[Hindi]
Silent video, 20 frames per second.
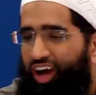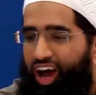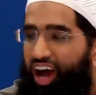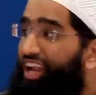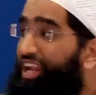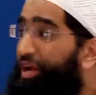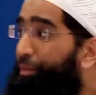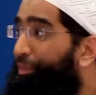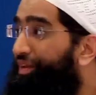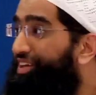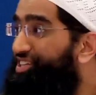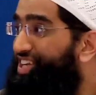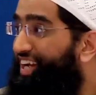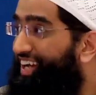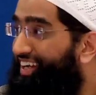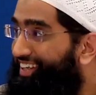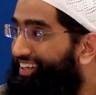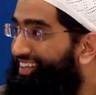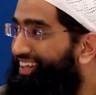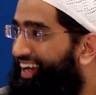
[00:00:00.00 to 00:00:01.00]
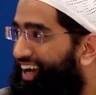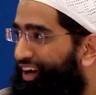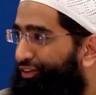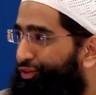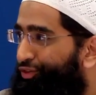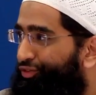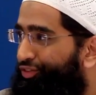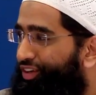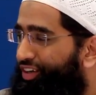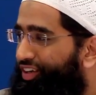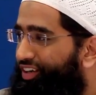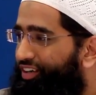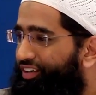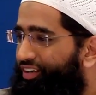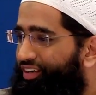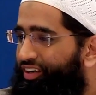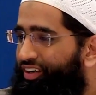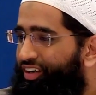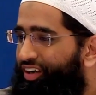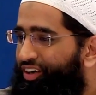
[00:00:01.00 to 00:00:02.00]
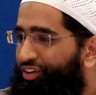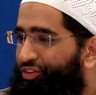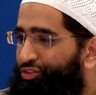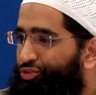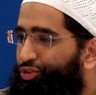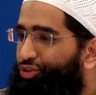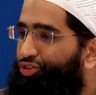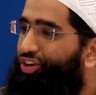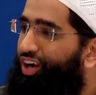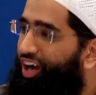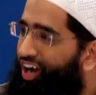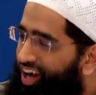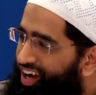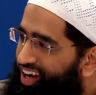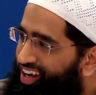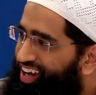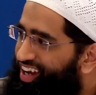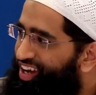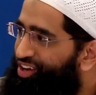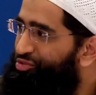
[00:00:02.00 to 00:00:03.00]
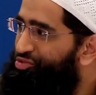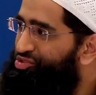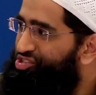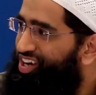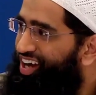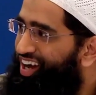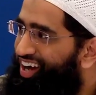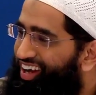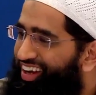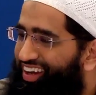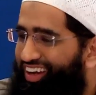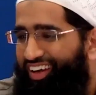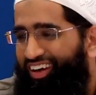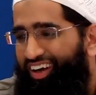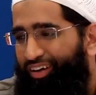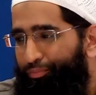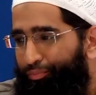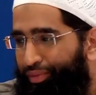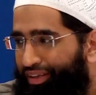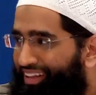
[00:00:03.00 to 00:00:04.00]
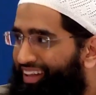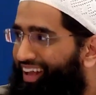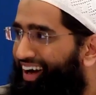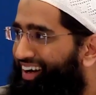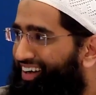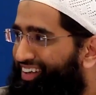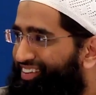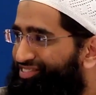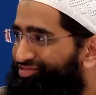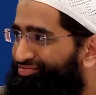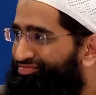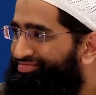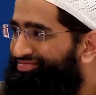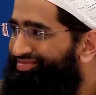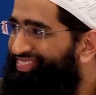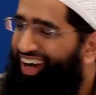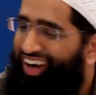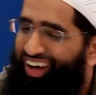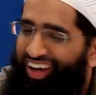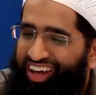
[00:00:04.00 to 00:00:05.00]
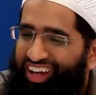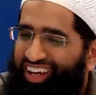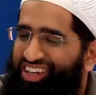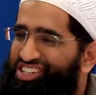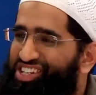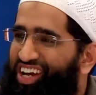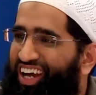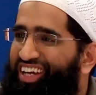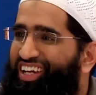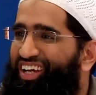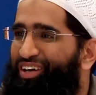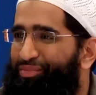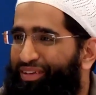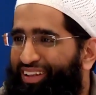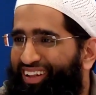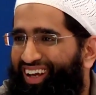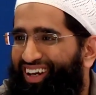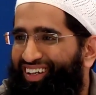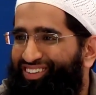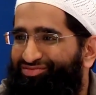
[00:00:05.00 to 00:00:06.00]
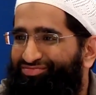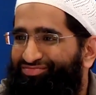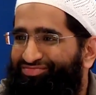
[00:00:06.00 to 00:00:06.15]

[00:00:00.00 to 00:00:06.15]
अनअप्रिशिएटेड गया वो वर्क तो कहाँ है उसका बदला कहाँ है एक अच्छाई का बदला